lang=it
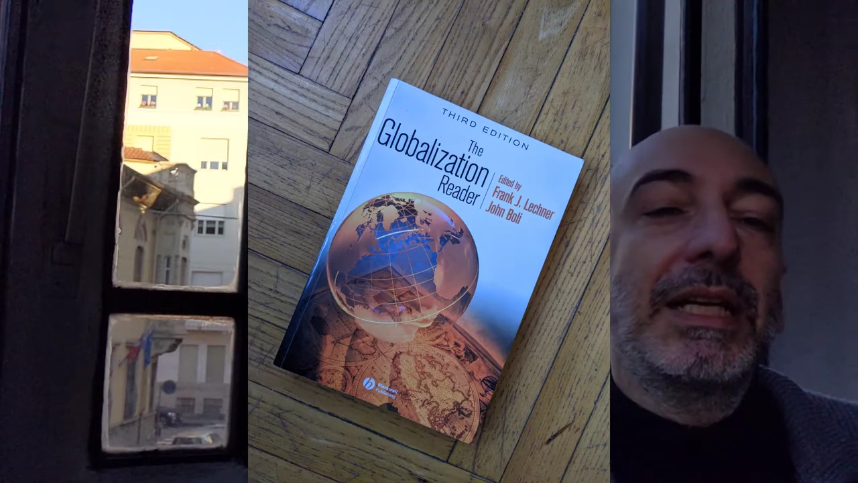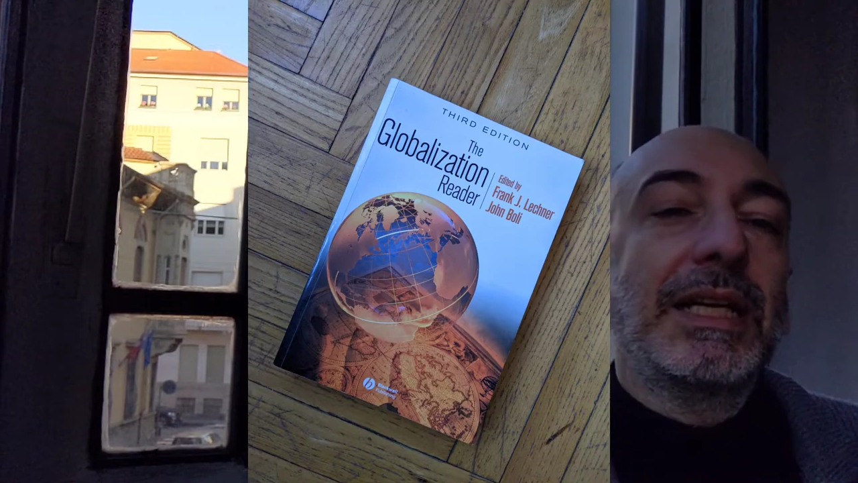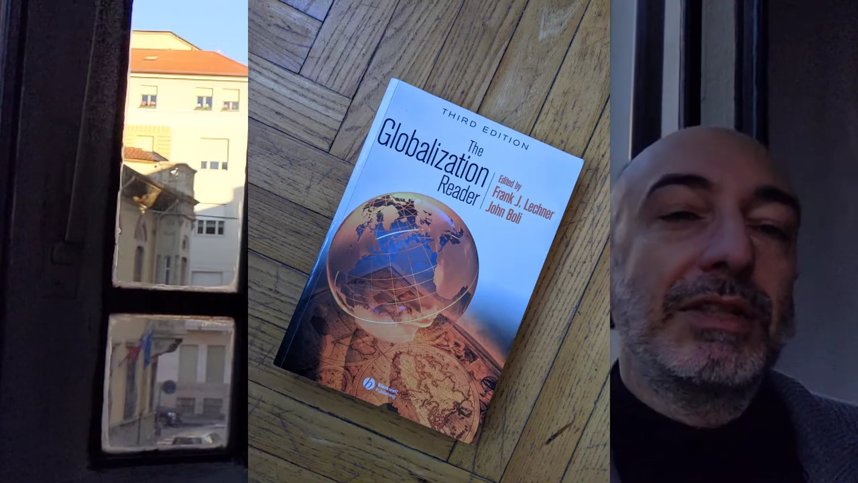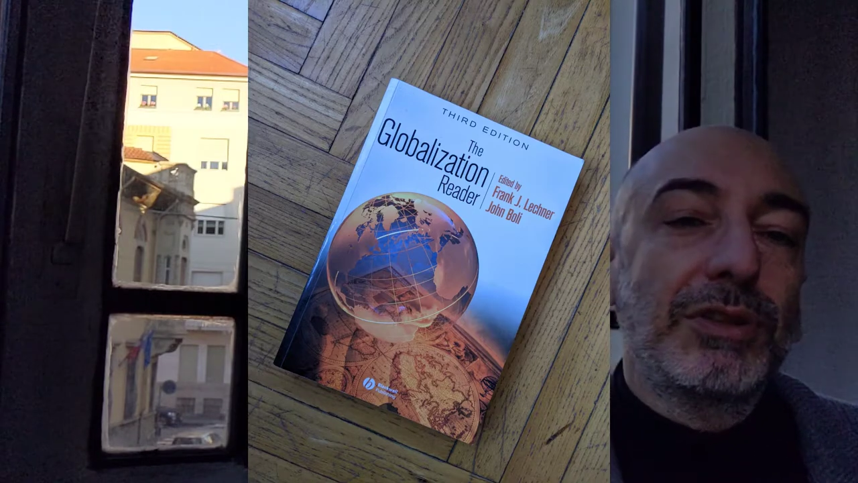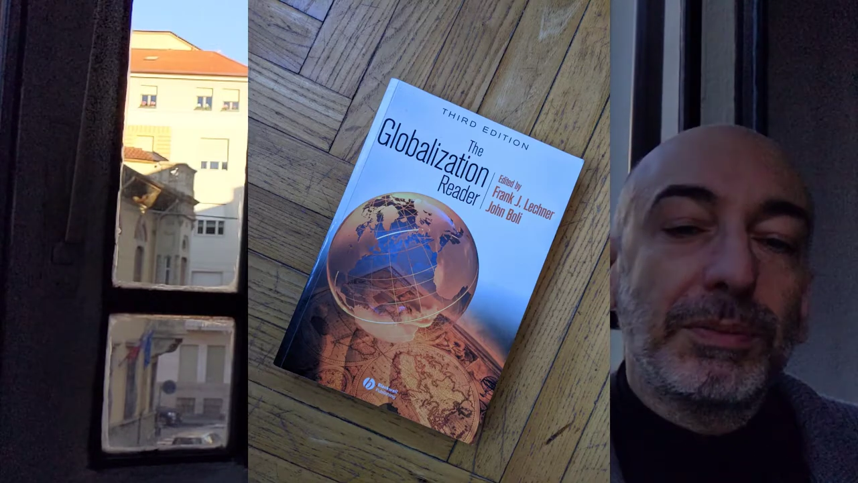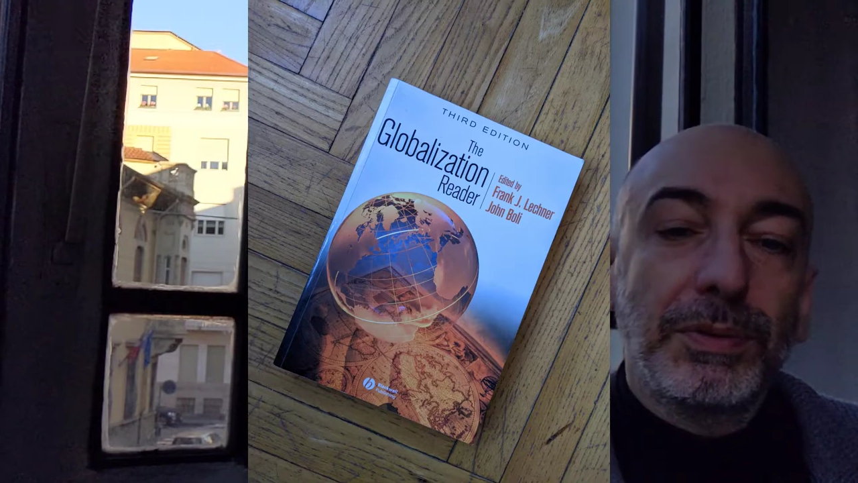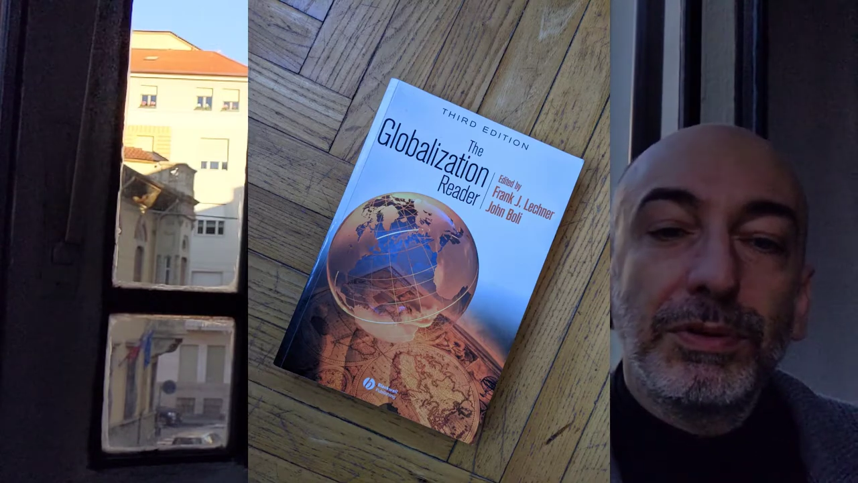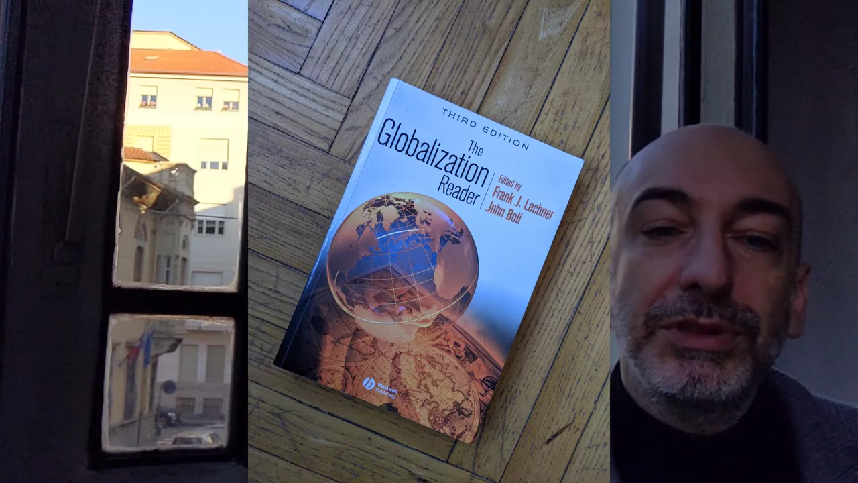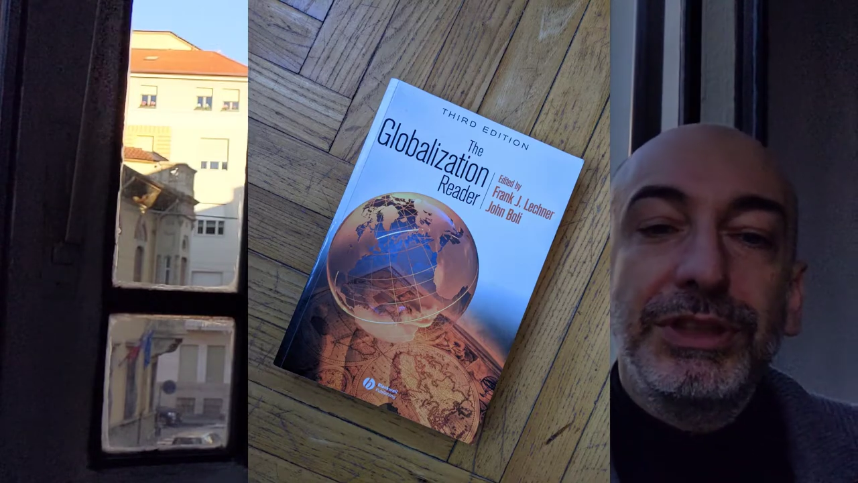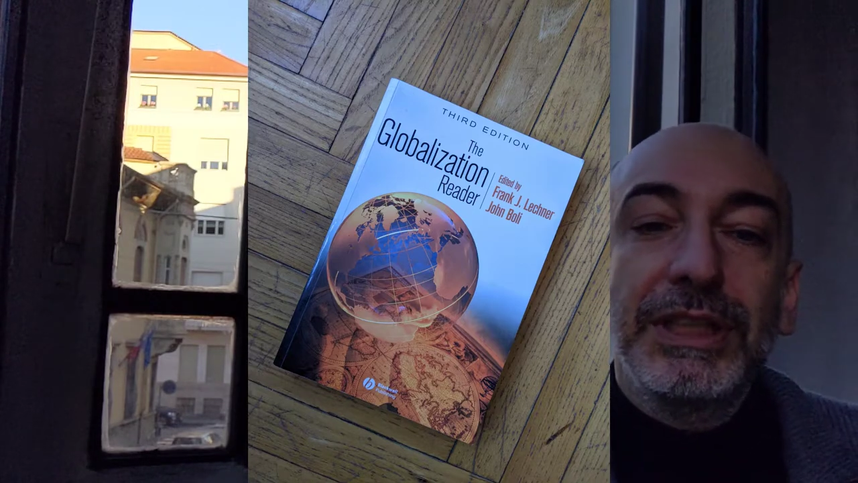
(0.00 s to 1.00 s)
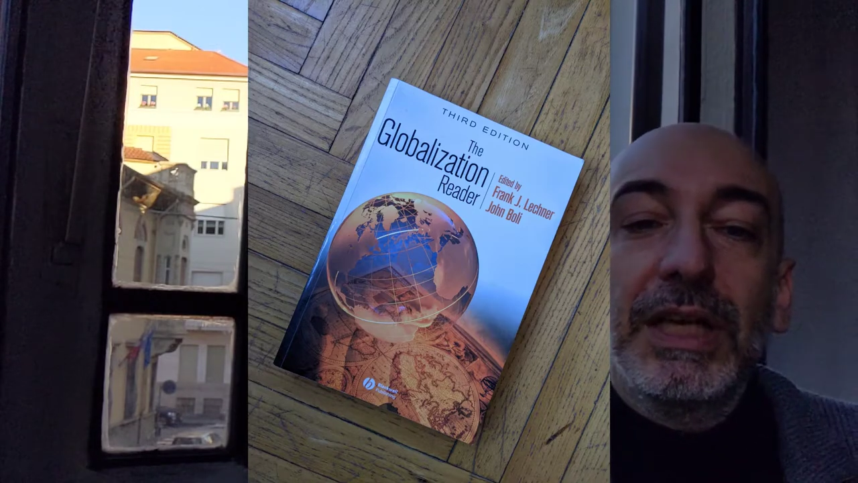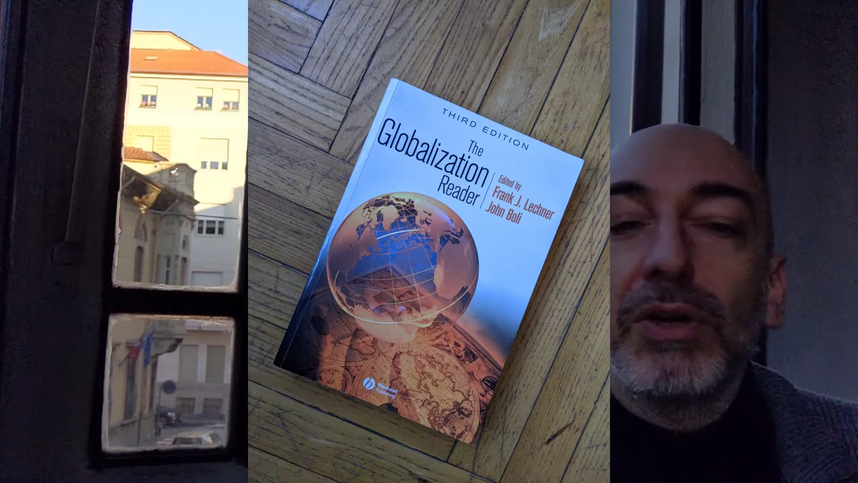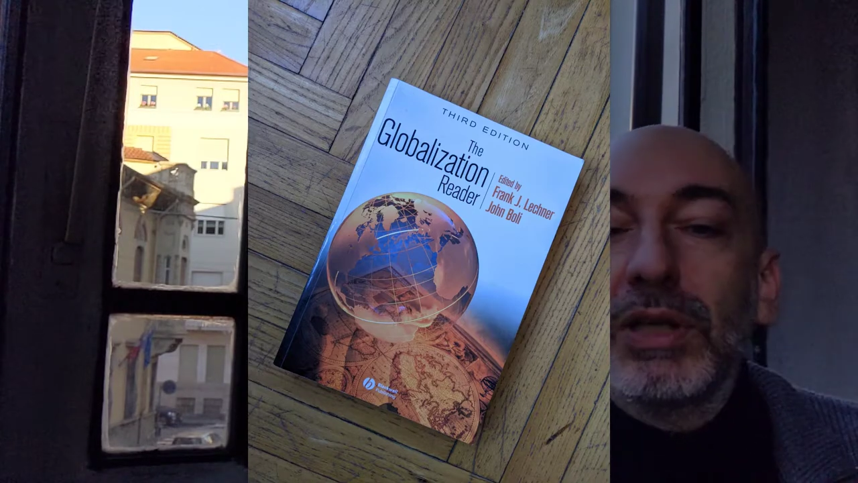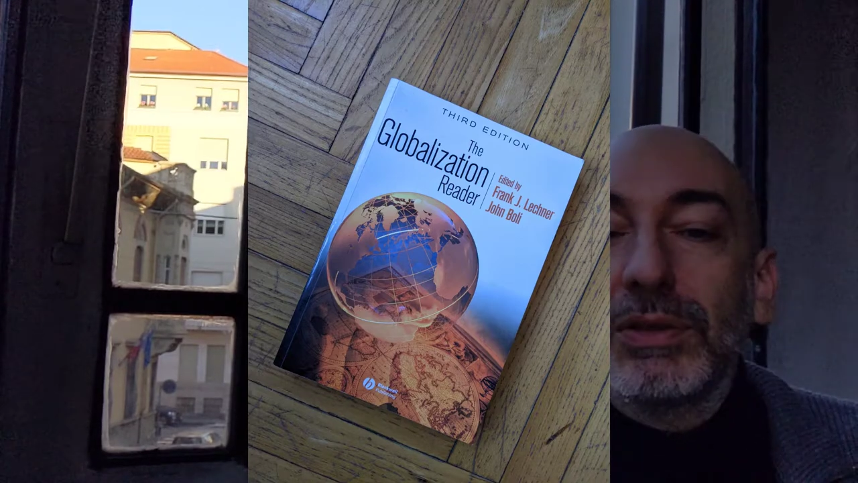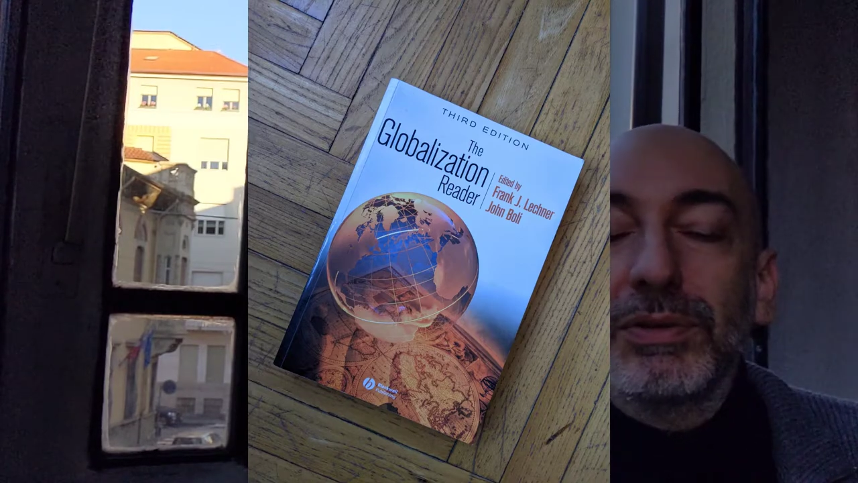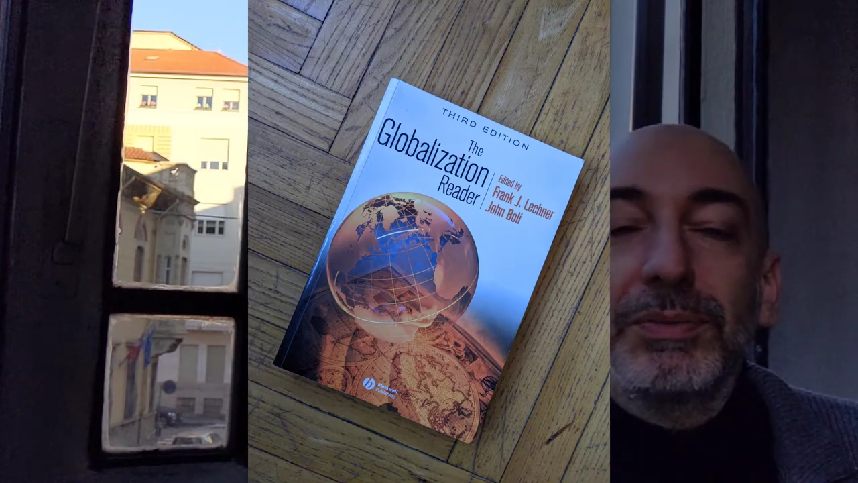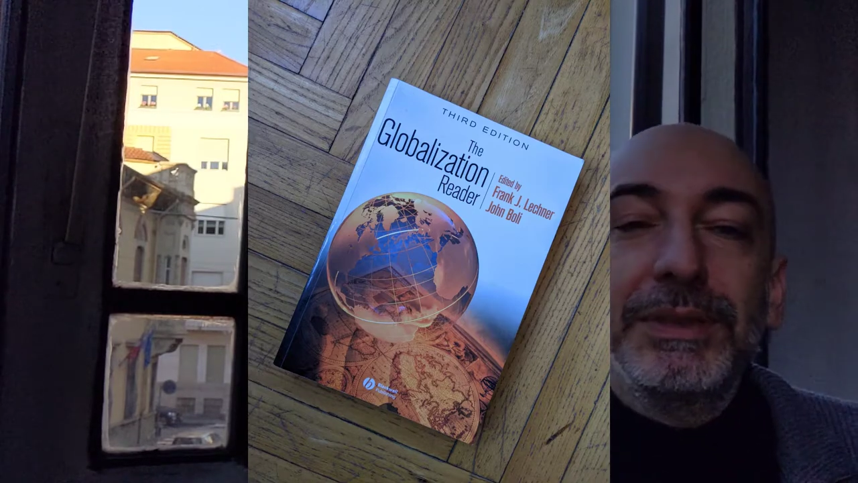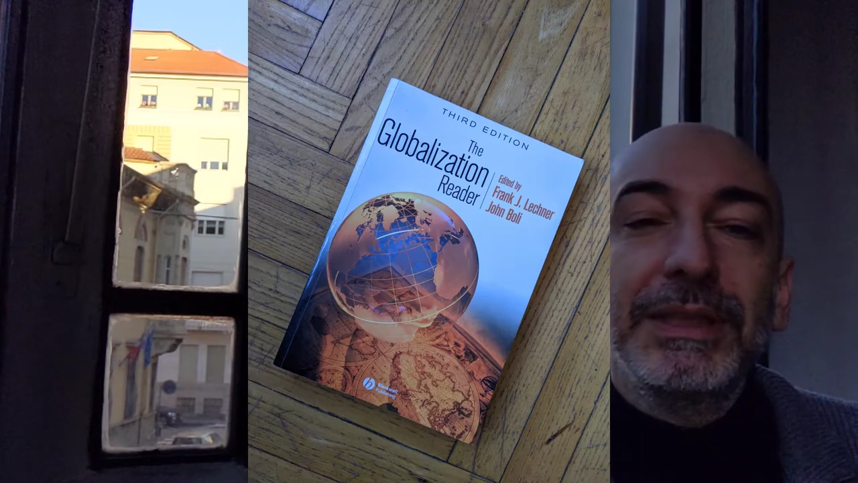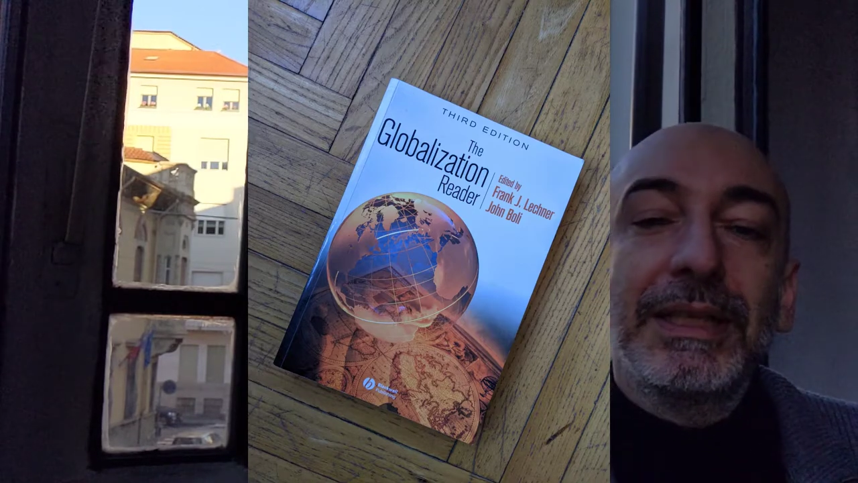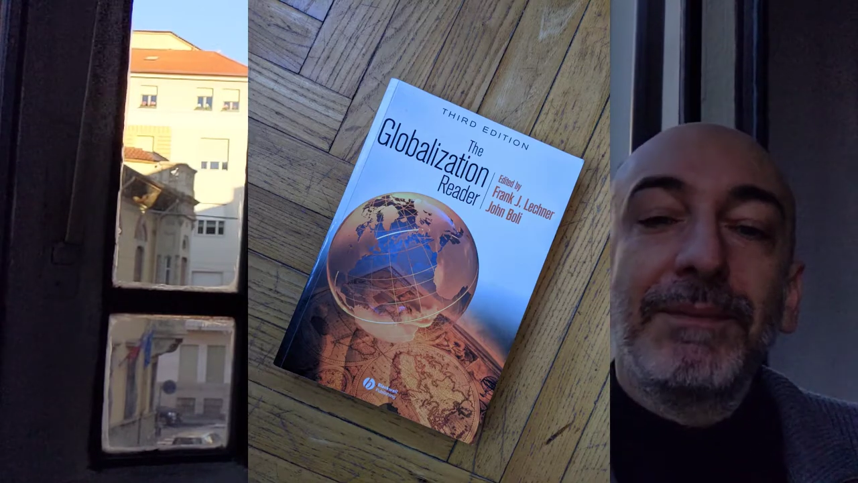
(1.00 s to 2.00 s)
all'antropologia o
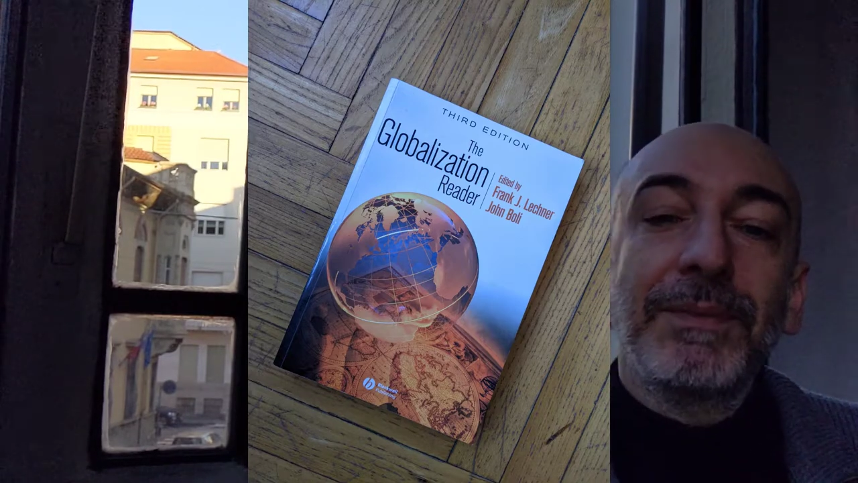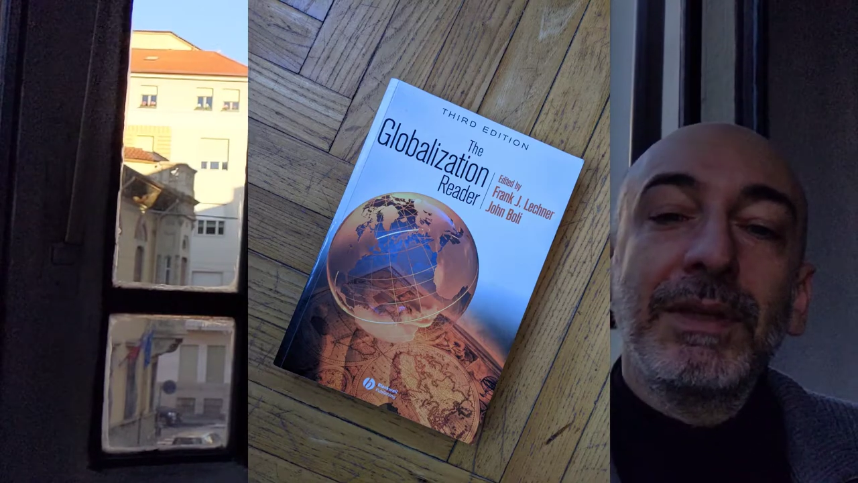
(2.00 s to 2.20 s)
all'economia.